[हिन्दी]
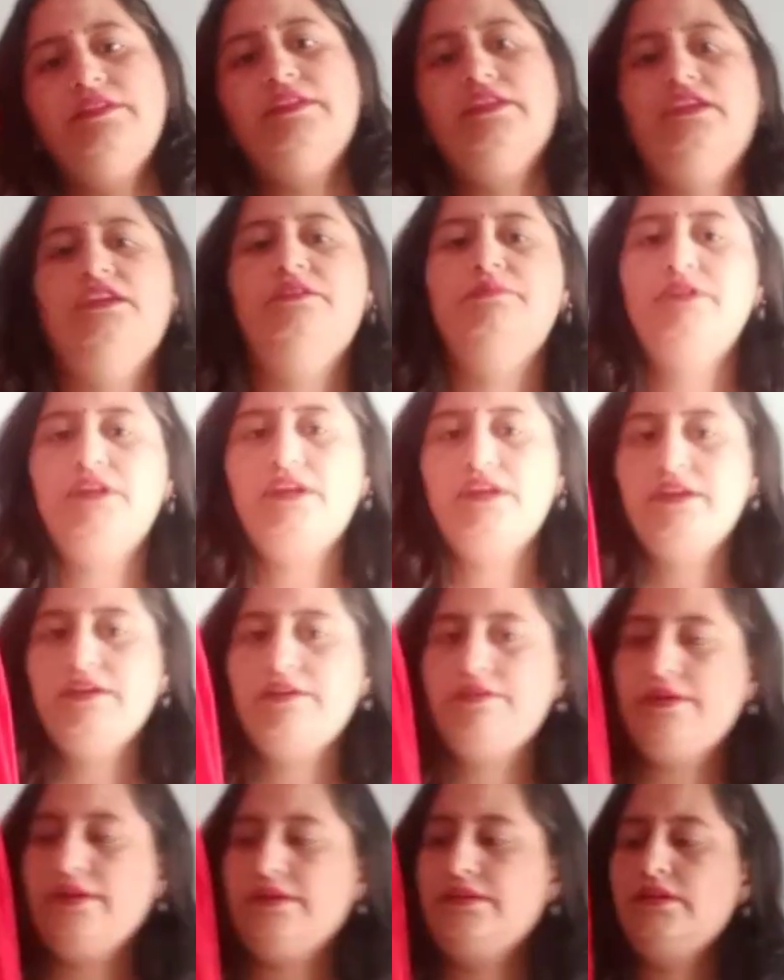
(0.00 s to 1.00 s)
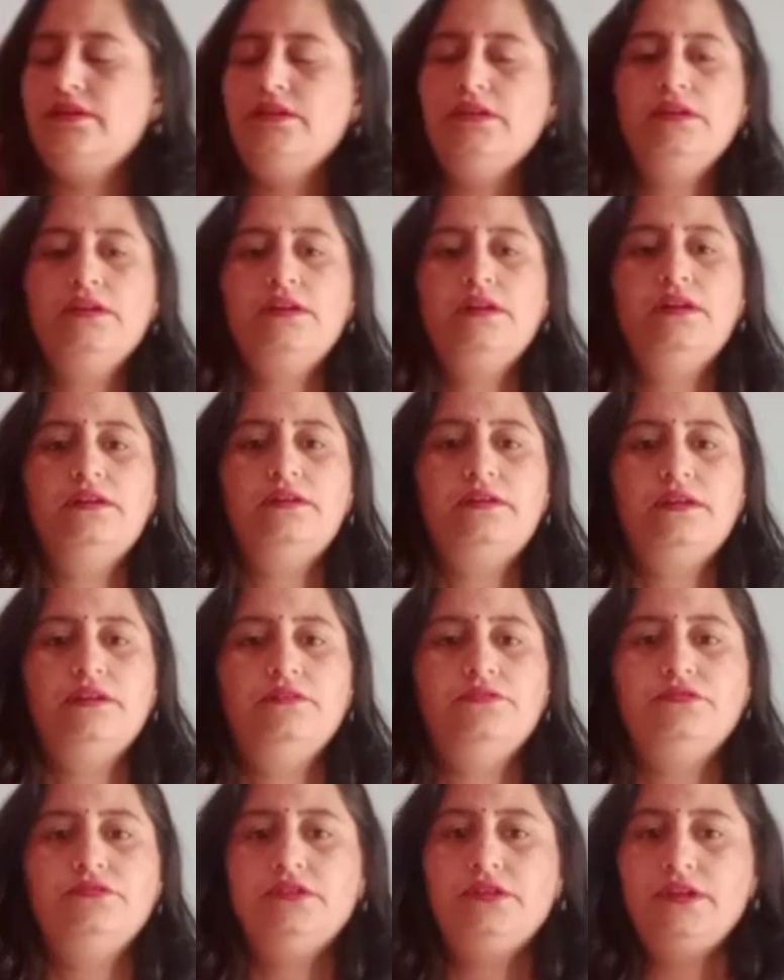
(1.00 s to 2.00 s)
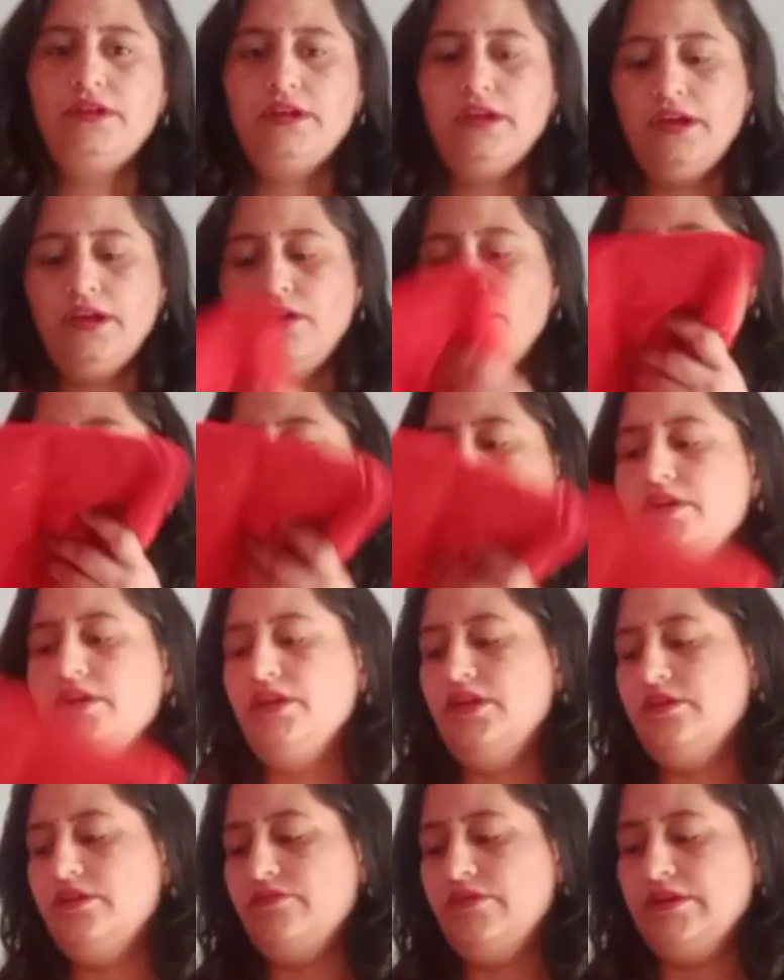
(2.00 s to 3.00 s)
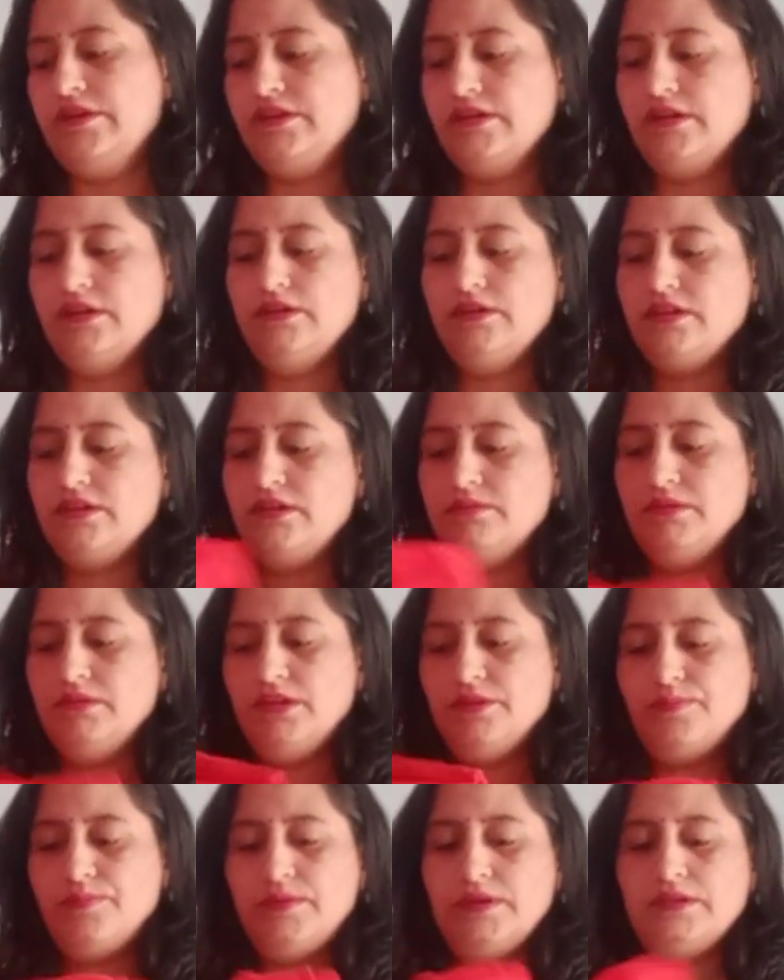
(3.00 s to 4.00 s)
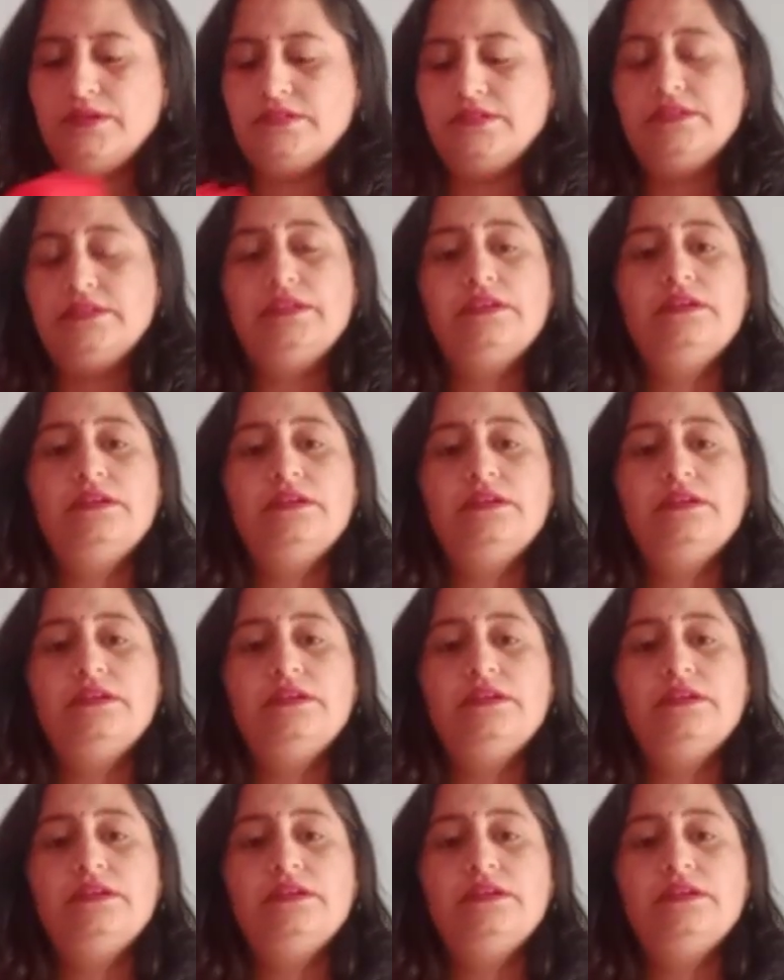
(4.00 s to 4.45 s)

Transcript: देखिए मेरा ये रेड कलर का ट्राउज़र है और ये रेड कलर की मेरे पास